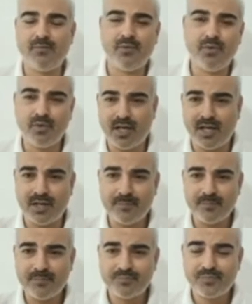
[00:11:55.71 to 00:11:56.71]
ఈ
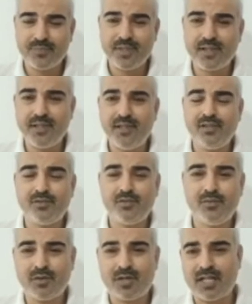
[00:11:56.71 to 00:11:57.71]
దృష్టిని పెట్టుకొని
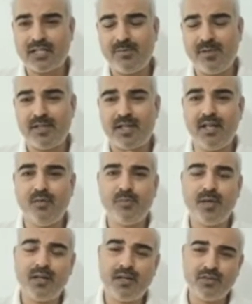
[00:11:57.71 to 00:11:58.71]

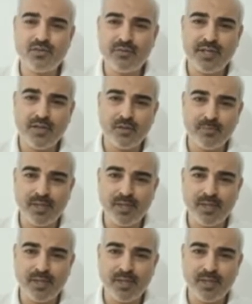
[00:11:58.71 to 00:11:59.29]
యోగిక